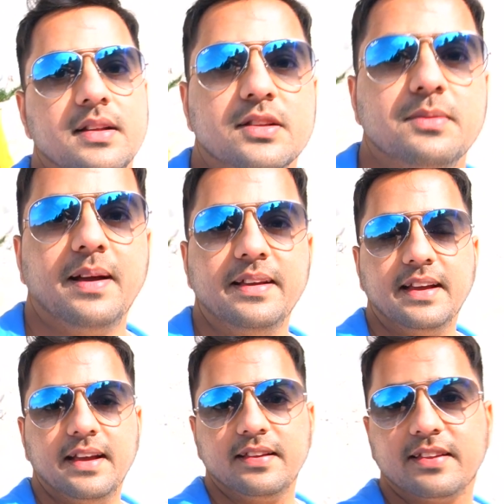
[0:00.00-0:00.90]
तो भाई
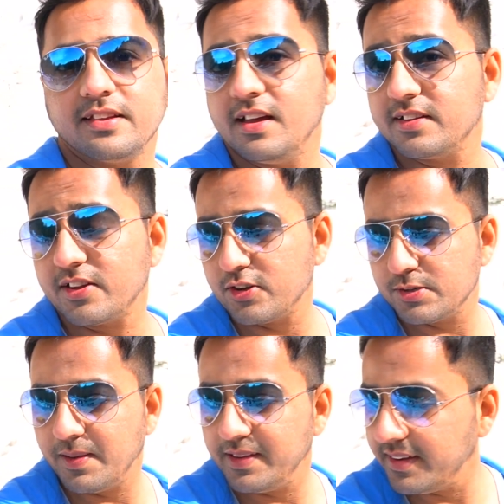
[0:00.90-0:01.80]
ये सरोज
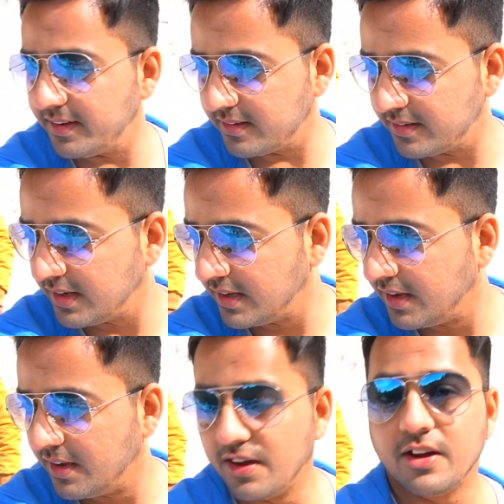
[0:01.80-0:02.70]
भाई है
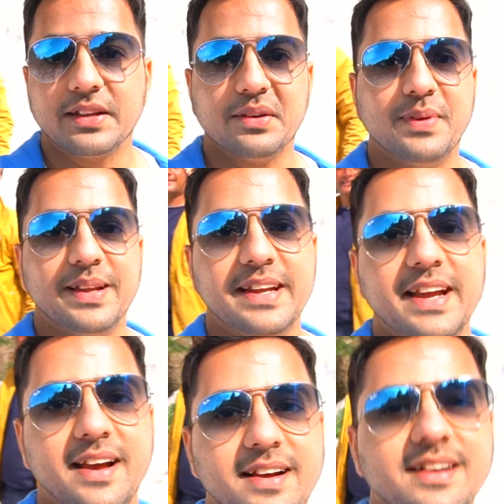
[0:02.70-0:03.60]
और ये मेरी
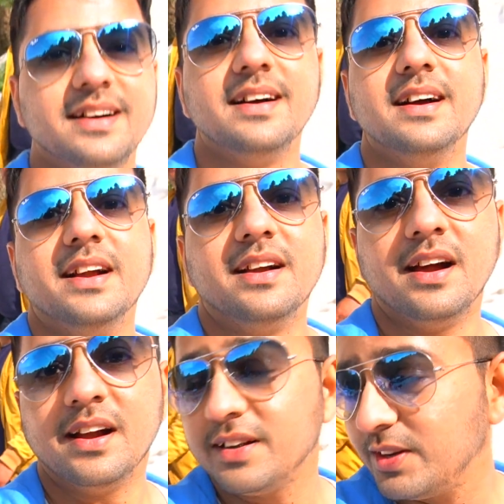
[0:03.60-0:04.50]

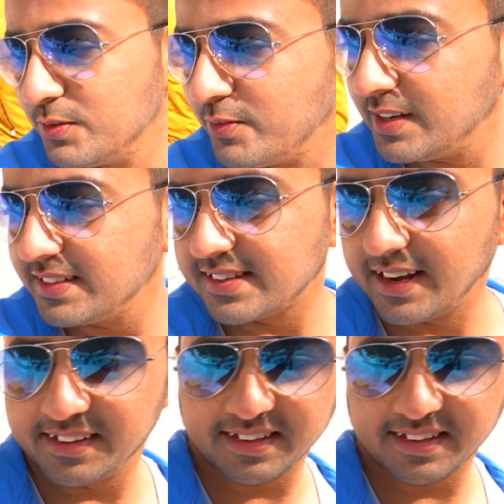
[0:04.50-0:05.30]
ट्यूब वाली स्लाइड